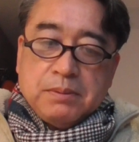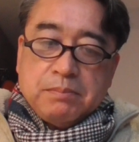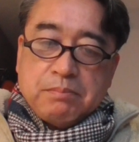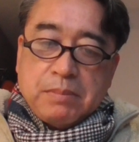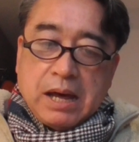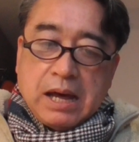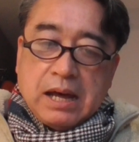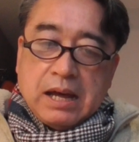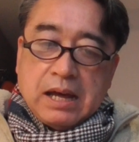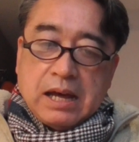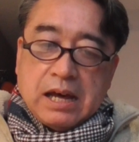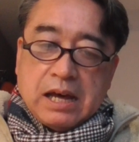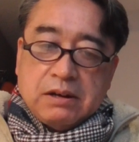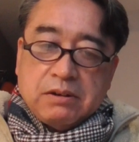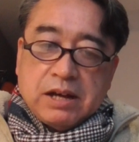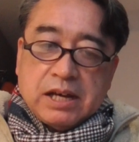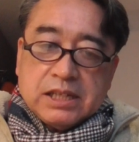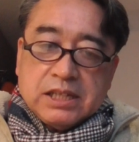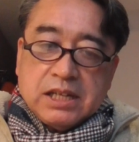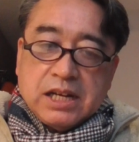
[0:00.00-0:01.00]
まあ、あ
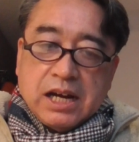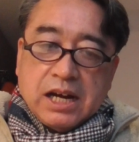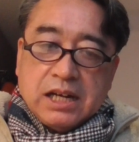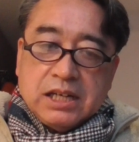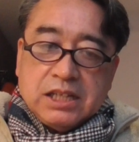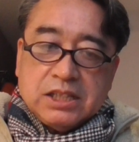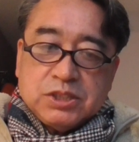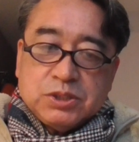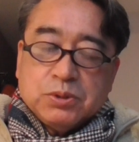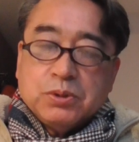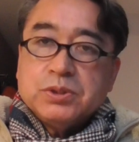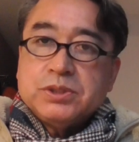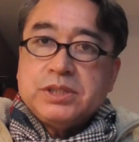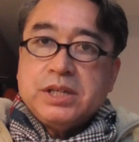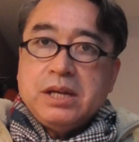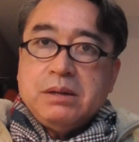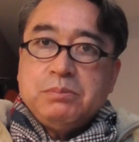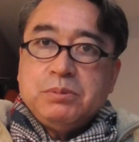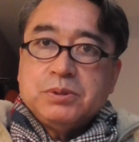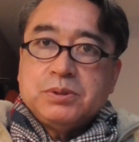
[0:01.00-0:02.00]
の、明らかに調
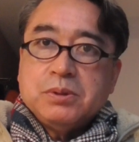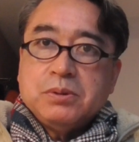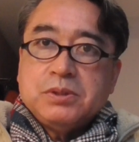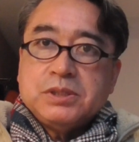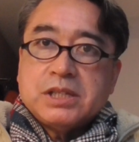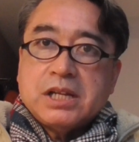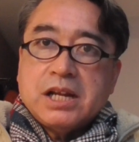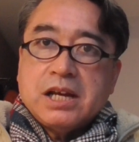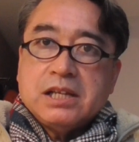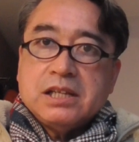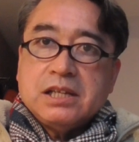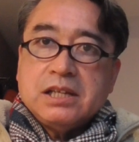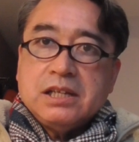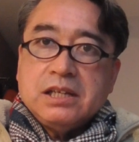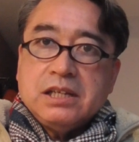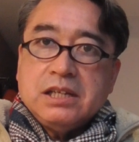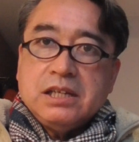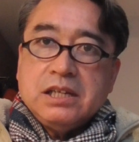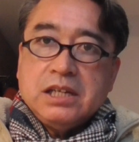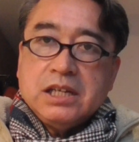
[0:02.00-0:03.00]
整不足じゃない、
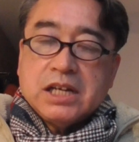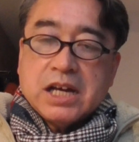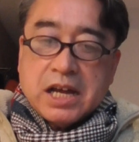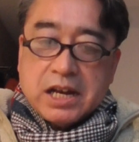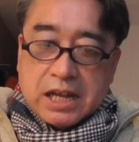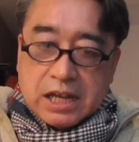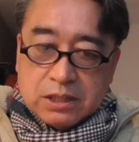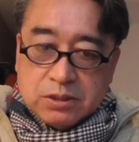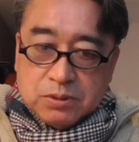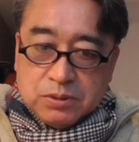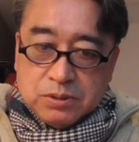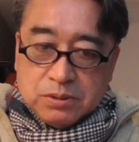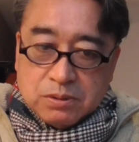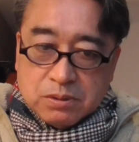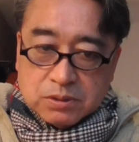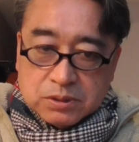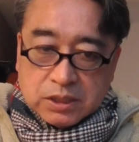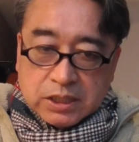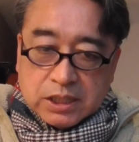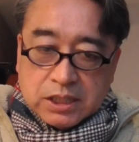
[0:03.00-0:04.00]
いかなという
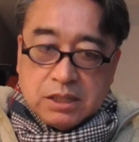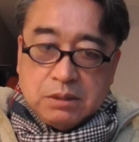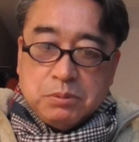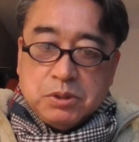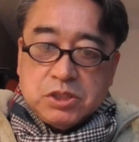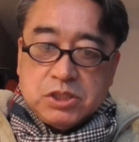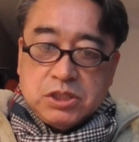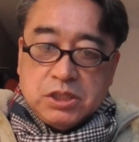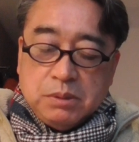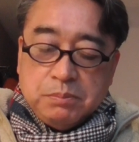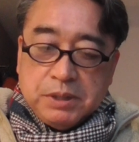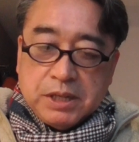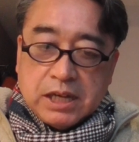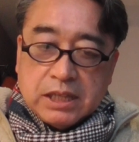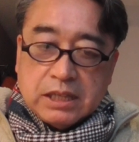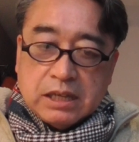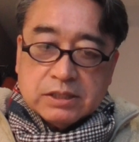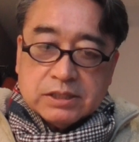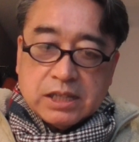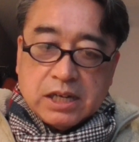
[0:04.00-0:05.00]
ことで厳しい見
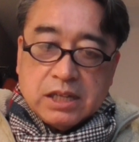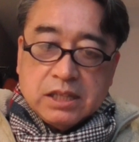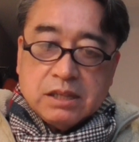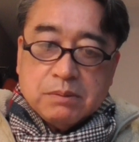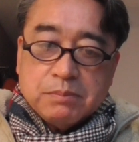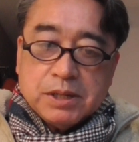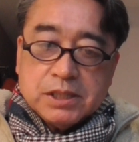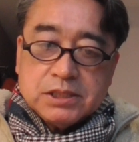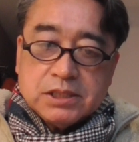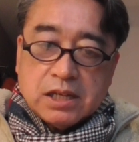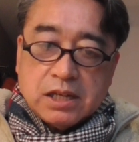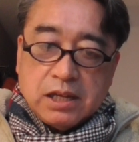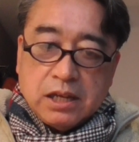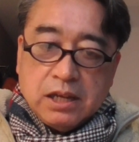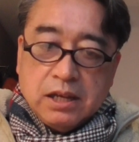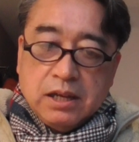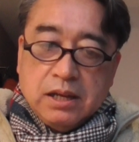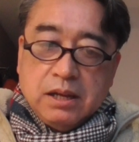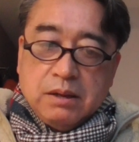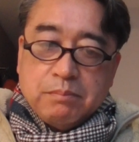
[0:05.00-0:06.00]
方をされてましたね。